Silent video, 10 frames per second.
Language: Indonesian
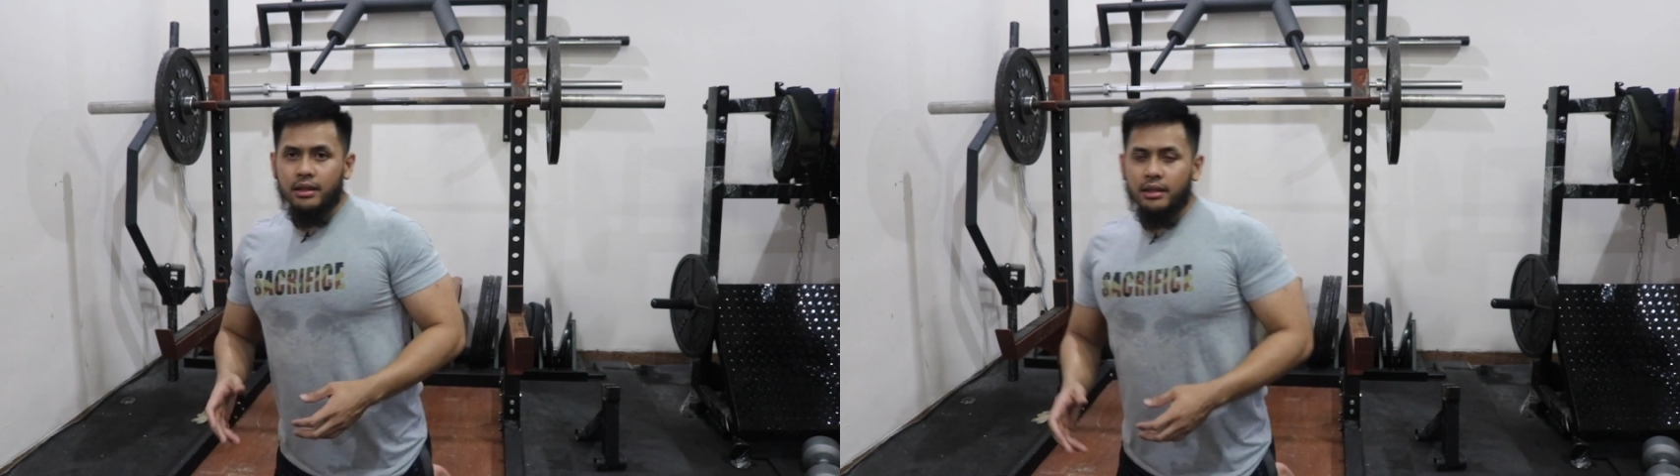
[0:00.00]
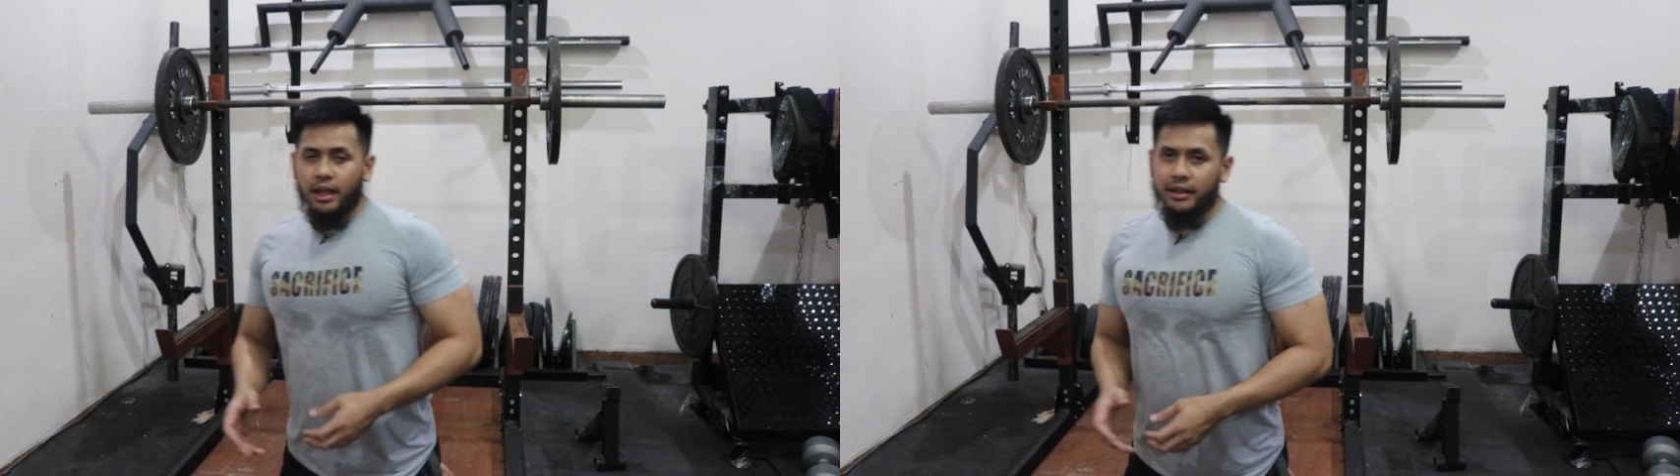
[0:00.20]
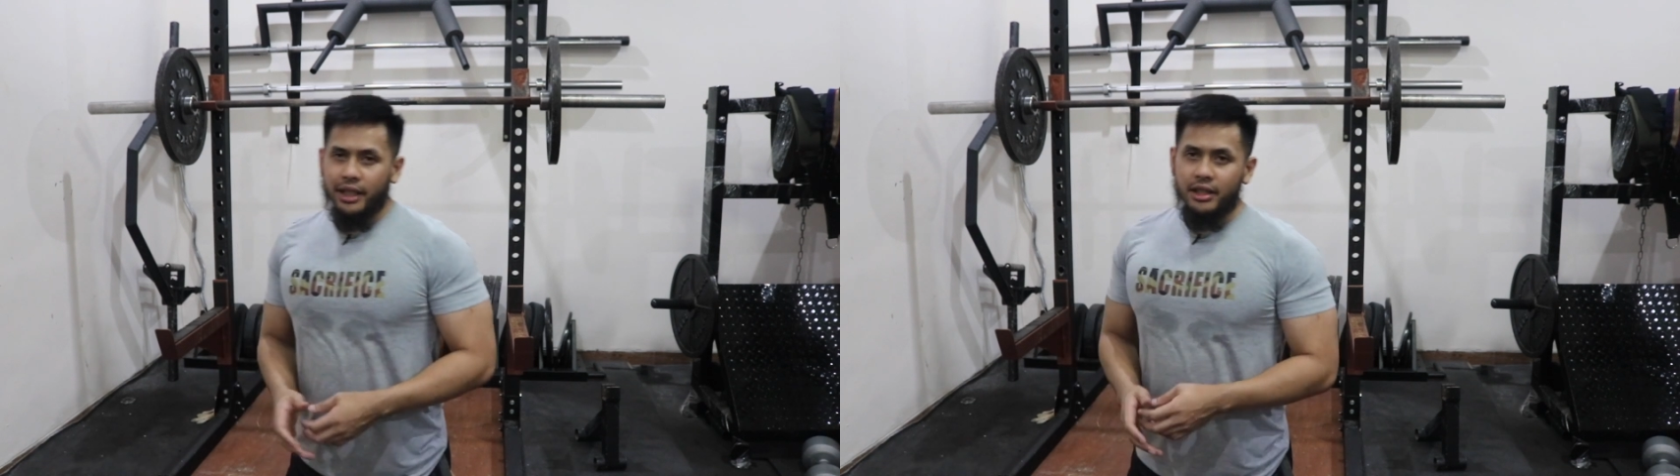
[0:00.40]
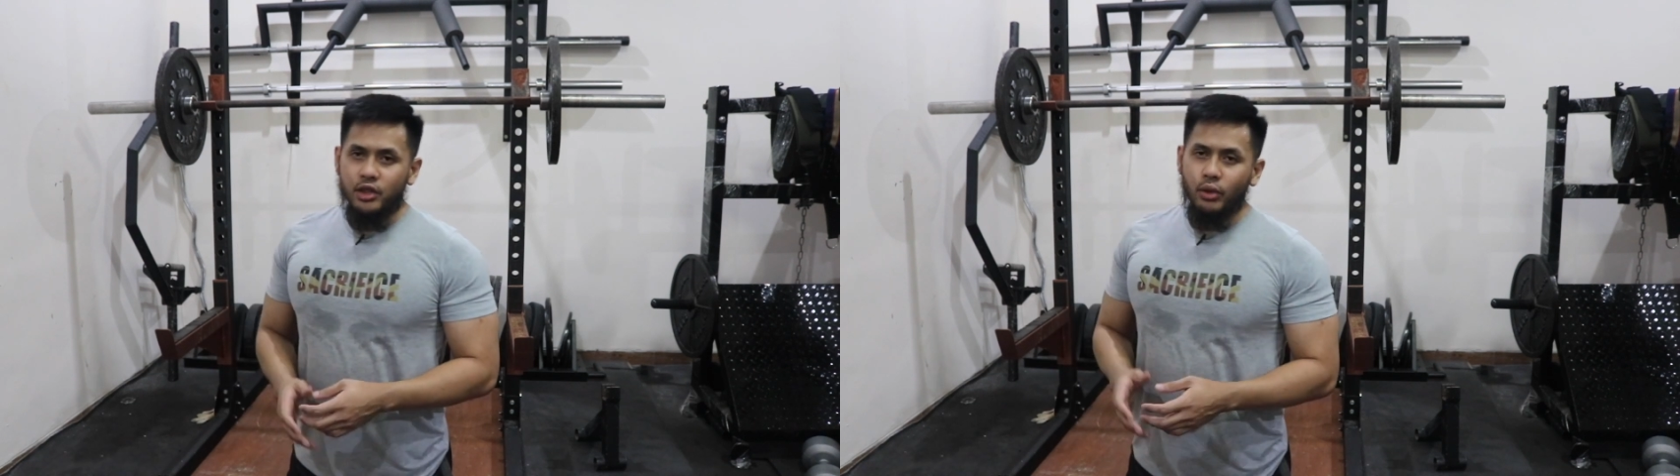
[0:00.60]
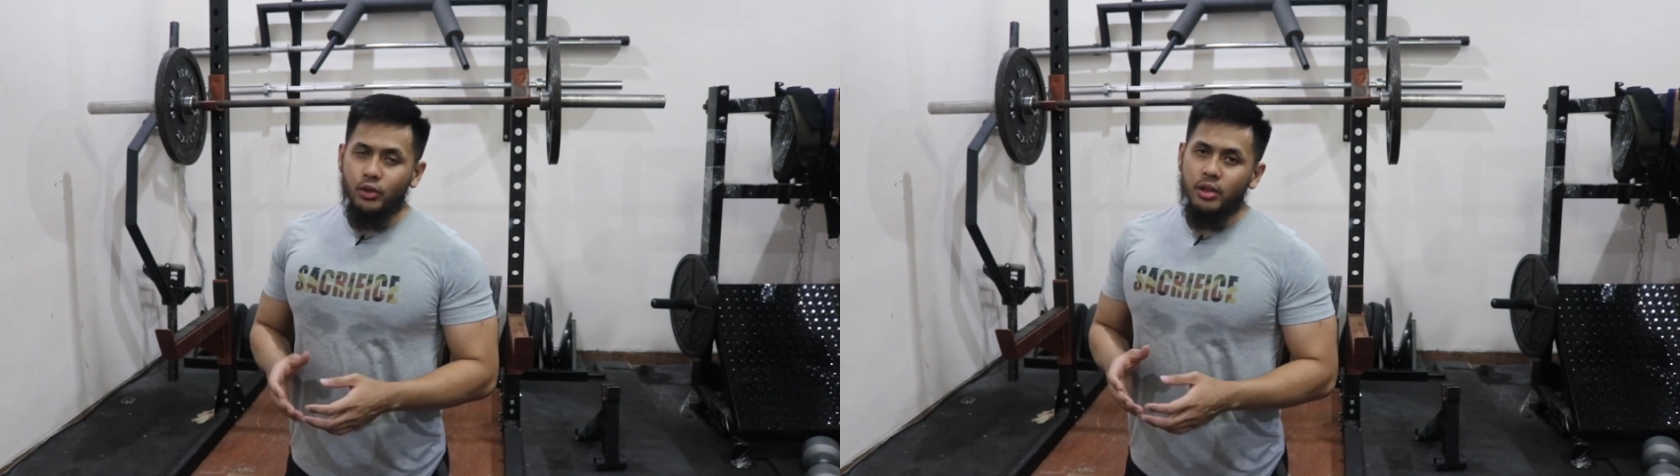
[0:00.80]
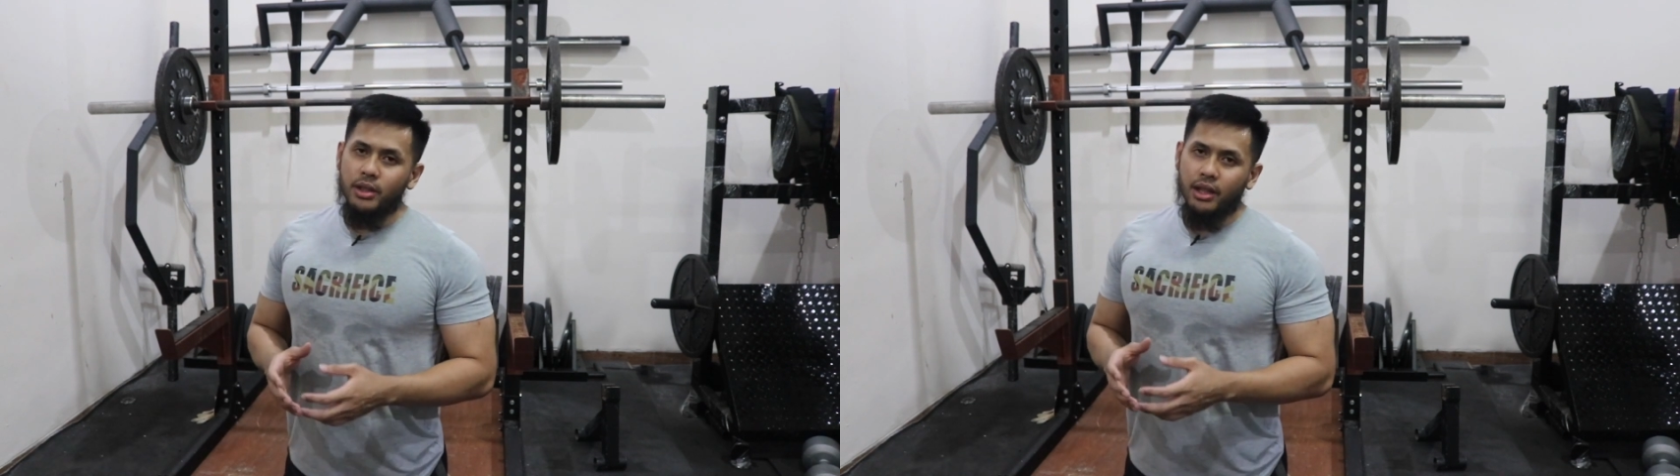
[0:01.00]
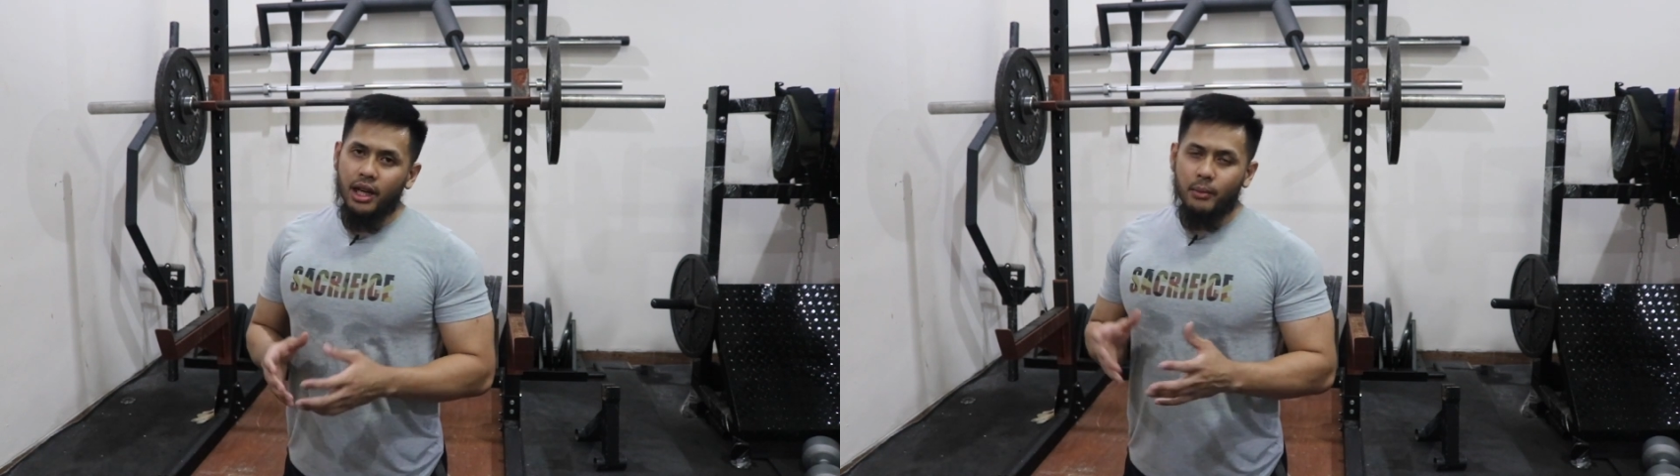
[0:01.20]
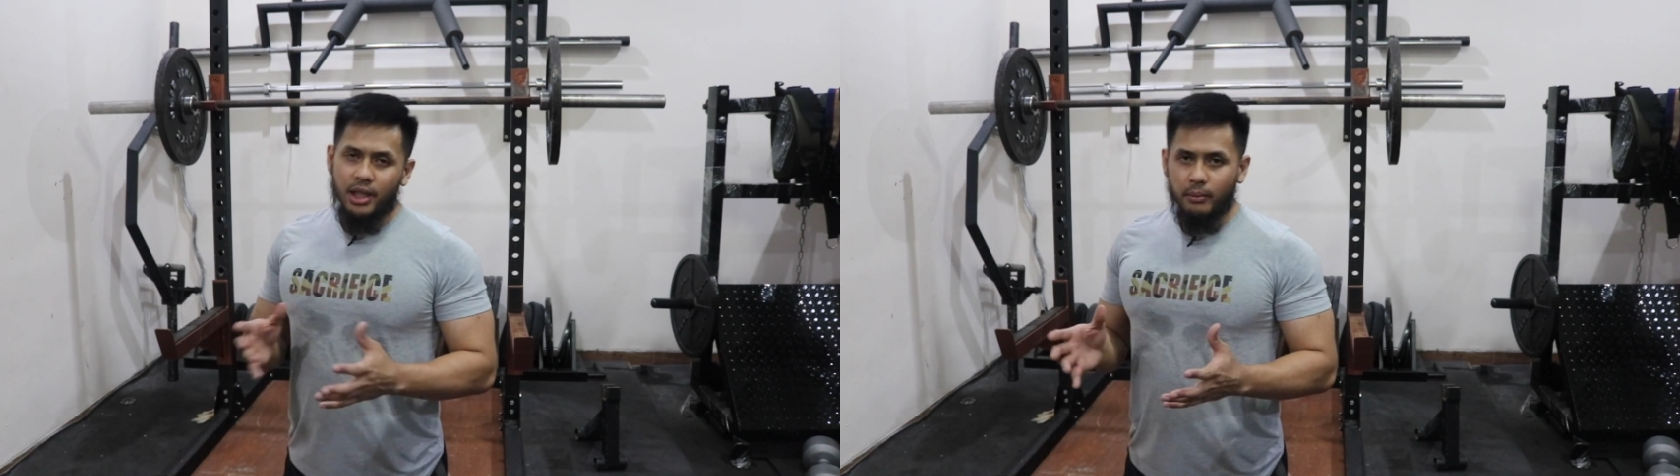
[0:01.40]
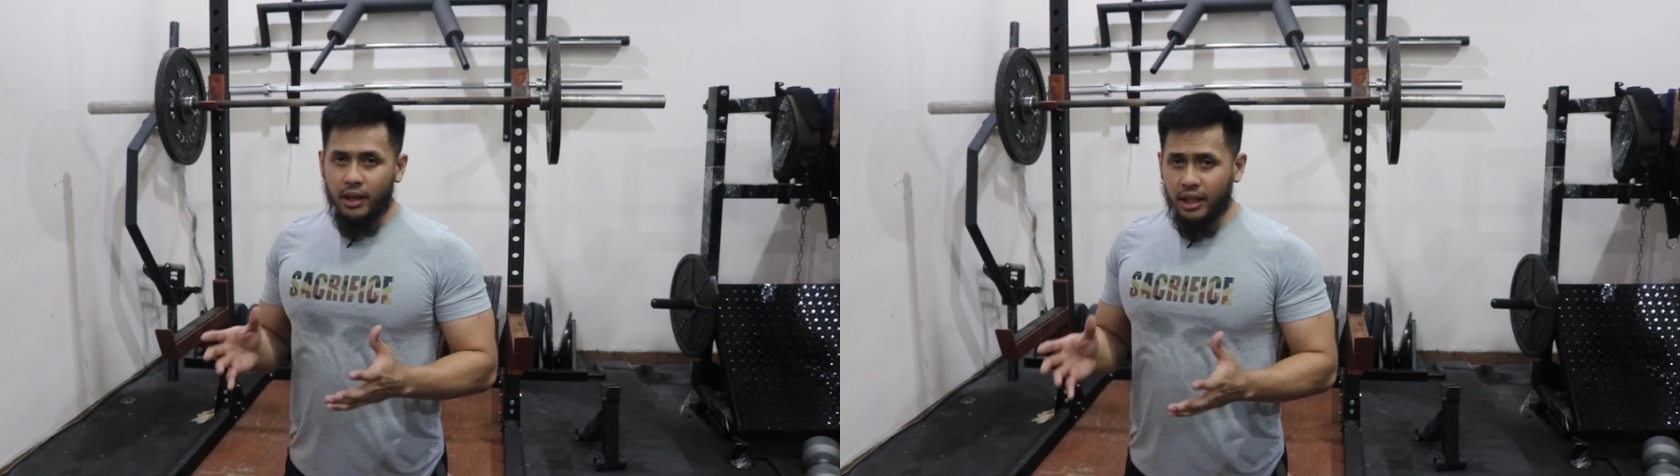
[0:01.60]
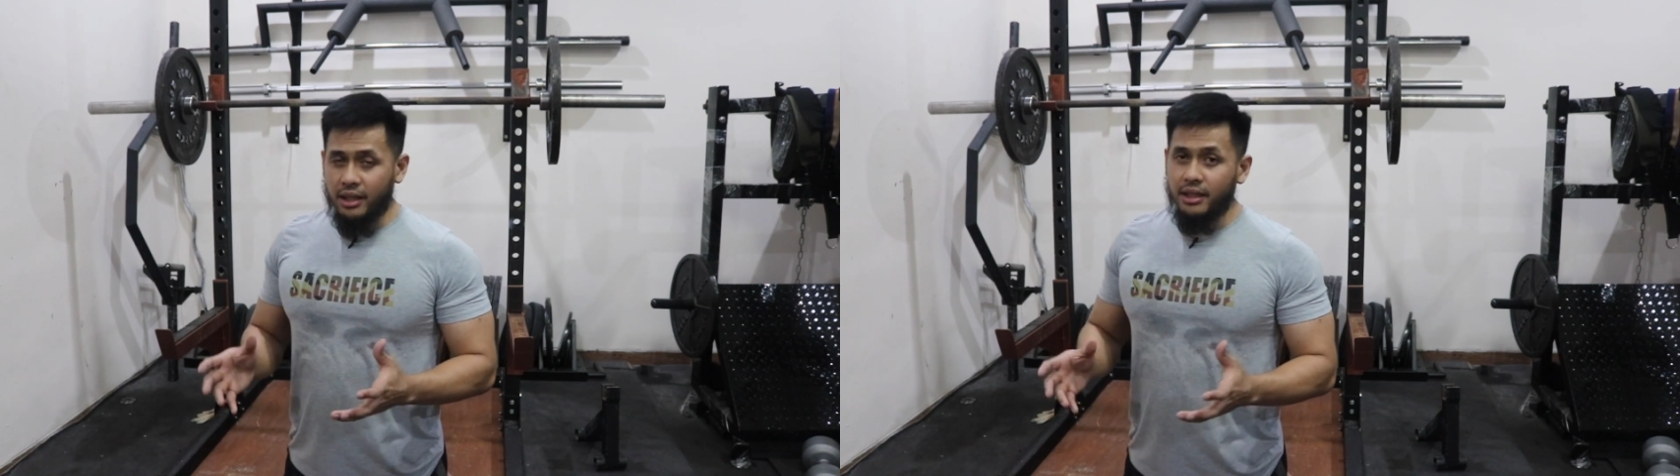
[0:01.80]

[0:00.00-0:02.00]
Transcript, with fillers: Nah, teknik squat itu sebenarnya ada banyak banget